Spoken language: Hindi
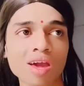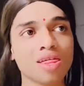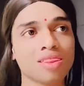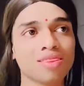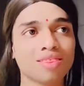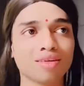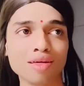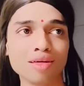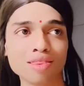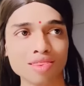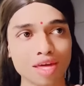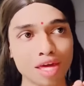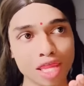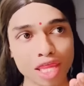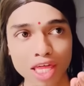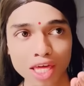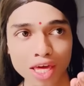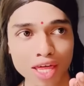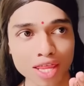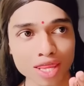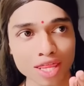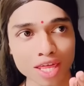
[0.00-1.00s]
ऐसे कैसे
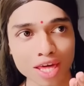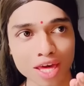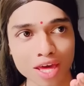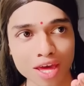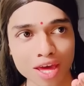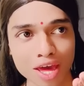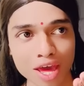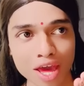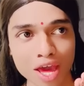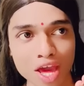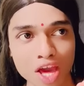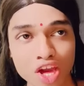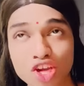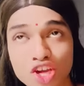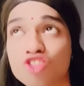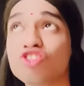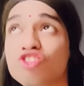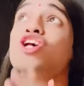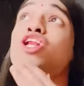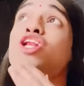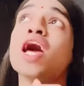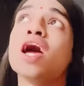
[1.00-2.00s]
ऐसे कैसे
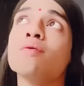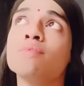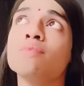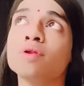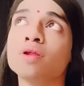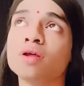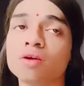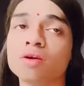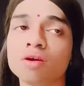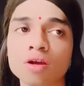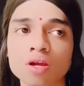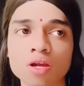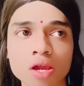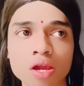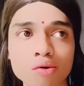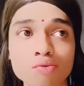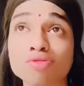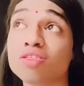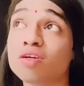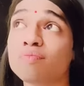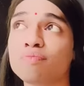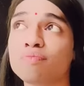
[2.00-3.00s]
शिला भी गई है
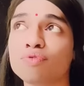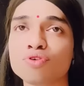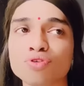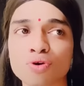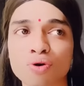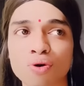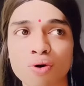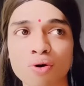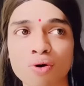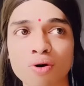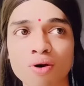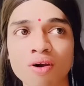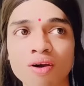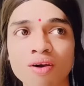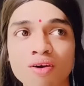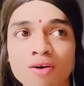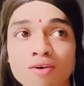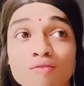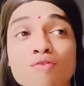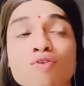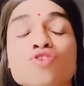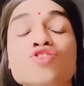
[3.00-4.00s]
उससे पूछो
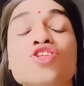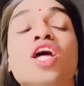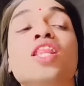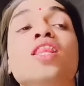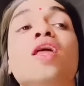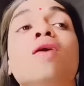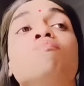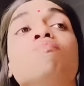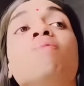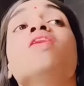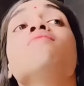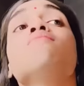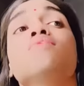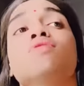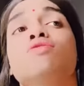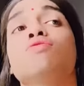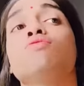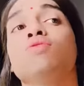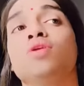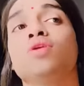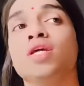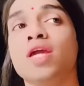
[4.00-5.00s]
वो ज़्यादा
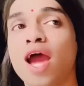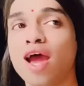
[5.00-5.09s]
फेमस हो रही है